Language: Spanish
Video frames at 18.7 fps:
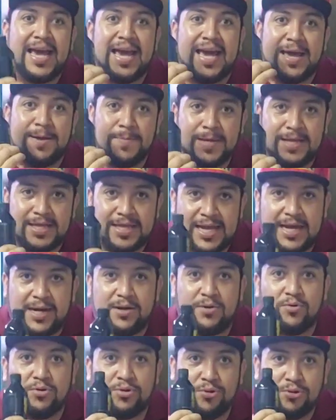
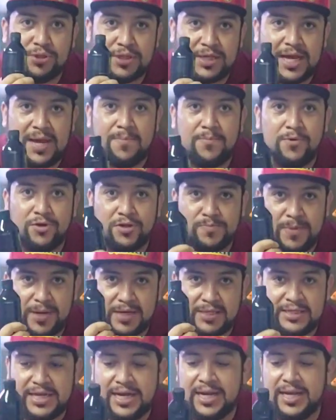evitarnos los cambios
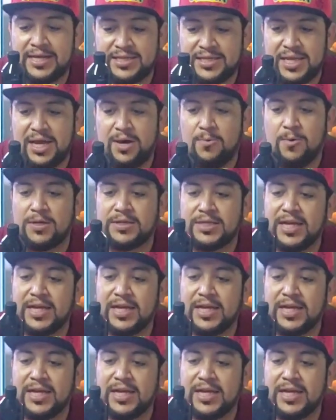parciales de agua.